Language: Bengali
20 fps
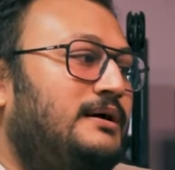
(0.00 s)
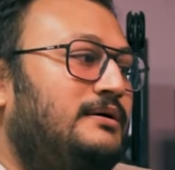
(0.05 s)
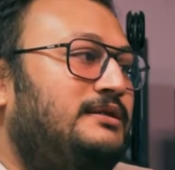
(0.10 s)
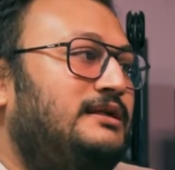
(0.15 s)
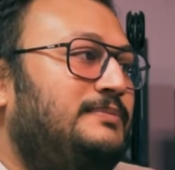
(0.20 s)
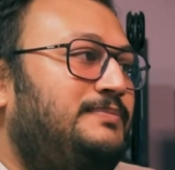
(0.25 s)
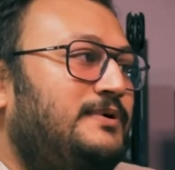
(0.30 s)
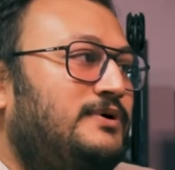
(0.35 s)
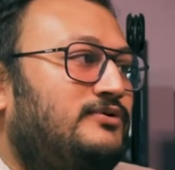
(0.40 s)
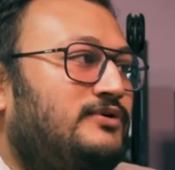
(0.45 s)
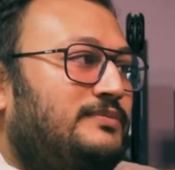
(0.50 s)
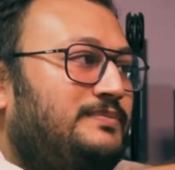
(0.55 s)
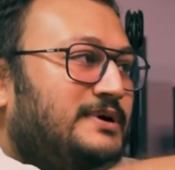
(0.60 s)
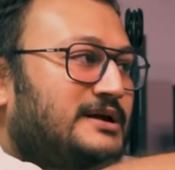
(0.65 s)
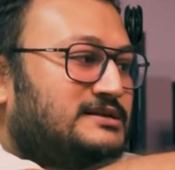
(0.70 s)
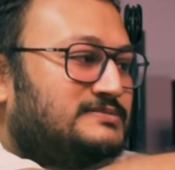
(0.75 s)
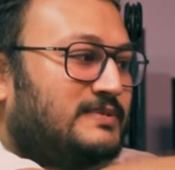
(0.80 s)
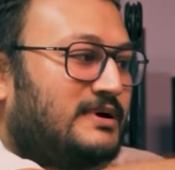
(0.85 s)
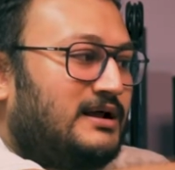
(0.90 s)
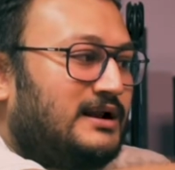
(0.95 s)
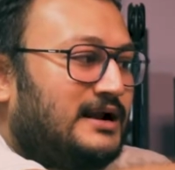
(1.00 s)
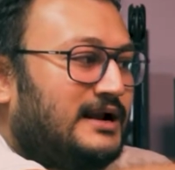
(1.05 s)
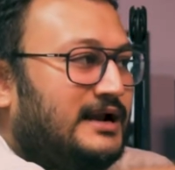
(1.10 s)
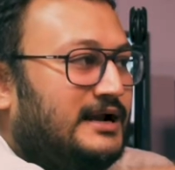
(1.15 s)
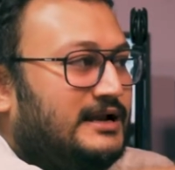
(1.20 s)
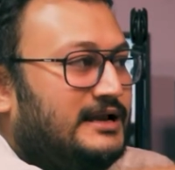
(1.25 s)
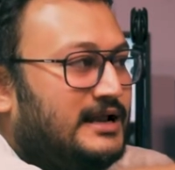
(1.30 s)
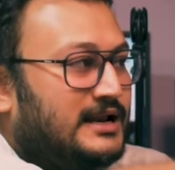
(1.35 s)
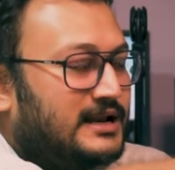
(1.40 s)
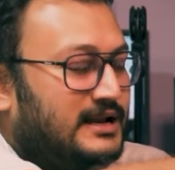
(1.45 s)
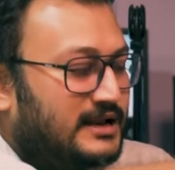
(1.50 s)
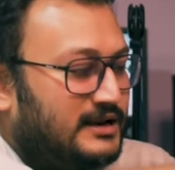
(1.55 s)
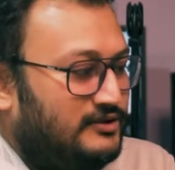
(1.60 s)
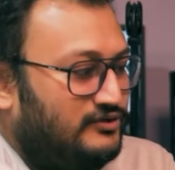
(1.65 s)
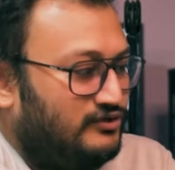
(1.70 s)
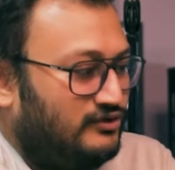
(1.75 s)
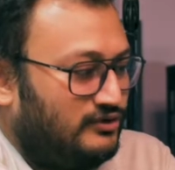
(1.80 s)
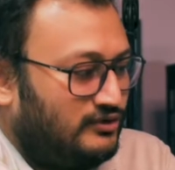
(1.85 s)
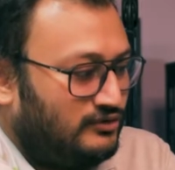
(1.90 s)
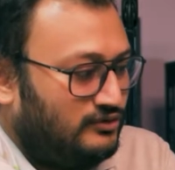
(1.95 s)
সিপিউ ইপিএস পাওয়ার কানেক্টারের
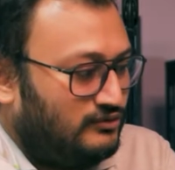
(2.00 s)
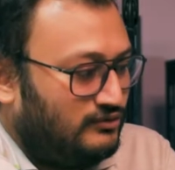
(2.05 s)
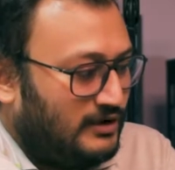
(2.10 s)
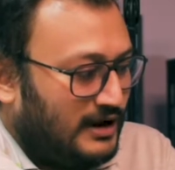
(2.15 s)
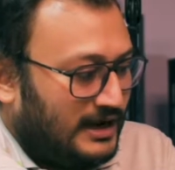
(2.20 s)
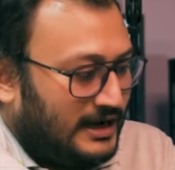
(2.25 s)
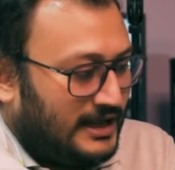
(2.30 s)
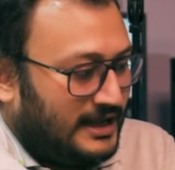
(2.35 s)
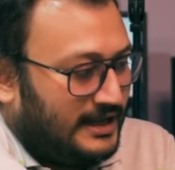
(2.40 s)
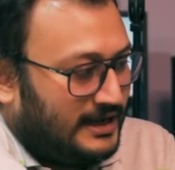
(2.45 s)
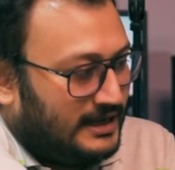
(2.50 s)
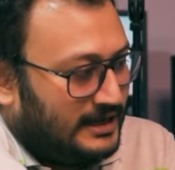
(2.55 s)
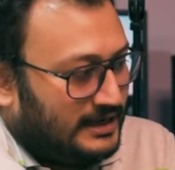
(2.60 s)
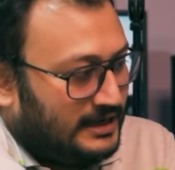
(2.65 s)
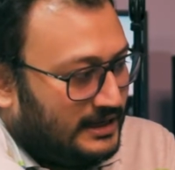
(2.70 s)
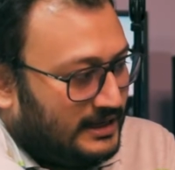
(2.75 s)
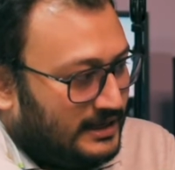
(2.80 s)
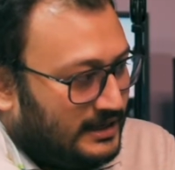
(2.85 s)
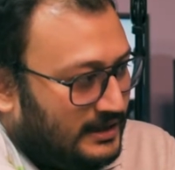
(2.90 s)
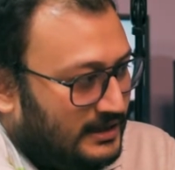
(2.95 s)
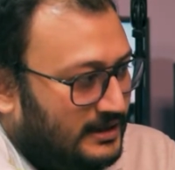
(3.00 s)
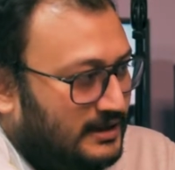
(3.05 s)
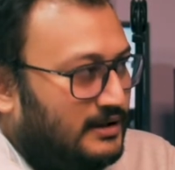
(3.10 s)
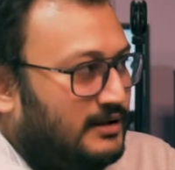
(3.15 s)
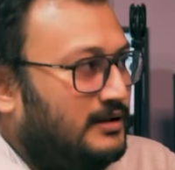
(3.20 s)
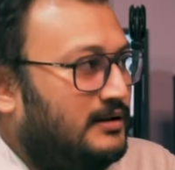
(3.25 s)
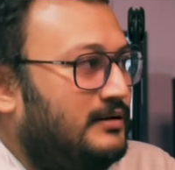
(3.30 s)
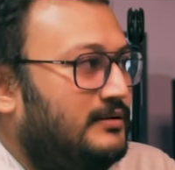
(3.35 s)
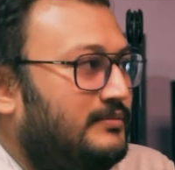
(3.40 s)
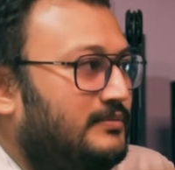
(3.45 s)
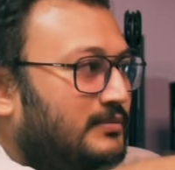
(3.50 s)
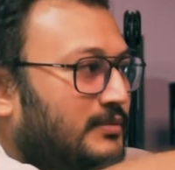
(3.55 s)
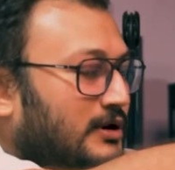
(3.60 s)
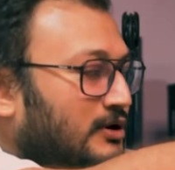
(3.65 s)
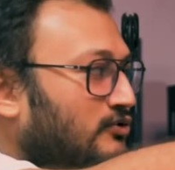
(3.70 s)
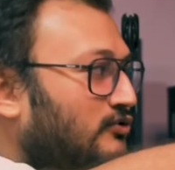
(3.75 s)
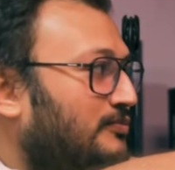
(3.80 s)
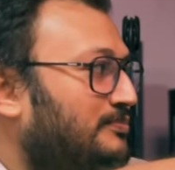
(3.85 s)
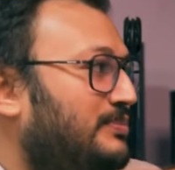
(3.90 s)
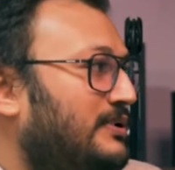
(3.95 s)
জন্য দুখানা এখানে
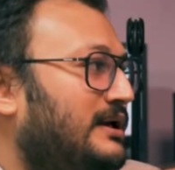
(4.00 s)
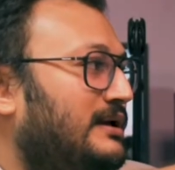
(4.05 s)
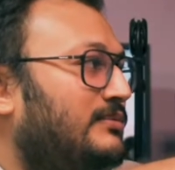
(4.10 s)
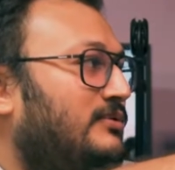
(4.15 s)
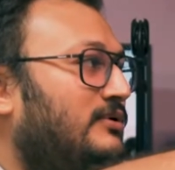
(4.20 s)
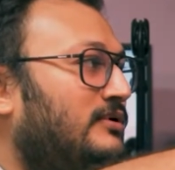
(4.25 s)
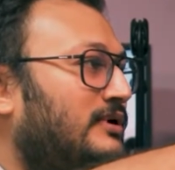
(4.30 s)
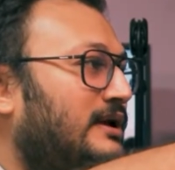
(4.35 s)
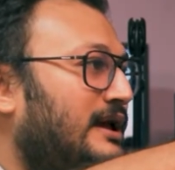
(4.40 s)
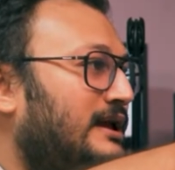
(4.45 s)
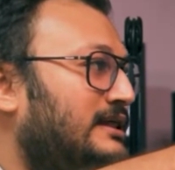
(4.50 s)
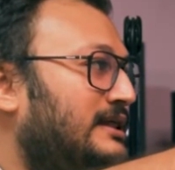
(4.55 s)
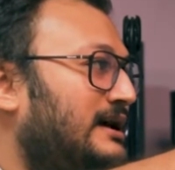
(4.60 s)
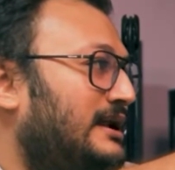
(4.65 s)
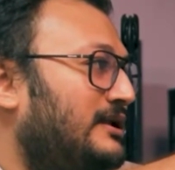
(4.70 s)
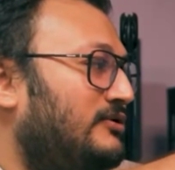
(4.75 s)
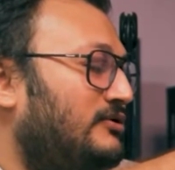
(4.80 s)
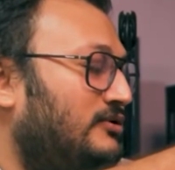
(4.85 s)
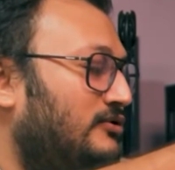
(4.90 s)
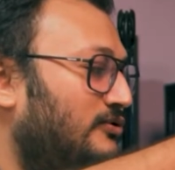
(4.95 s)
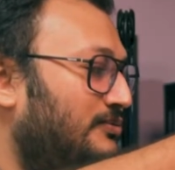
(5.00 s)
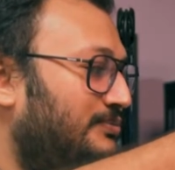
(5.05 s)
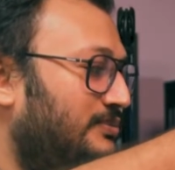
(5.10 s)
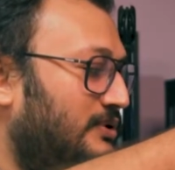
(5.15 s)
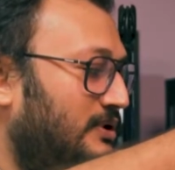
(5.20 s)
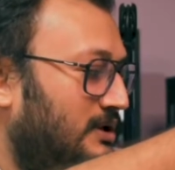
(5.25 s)
লুপ এবং এই ধারেও লুপ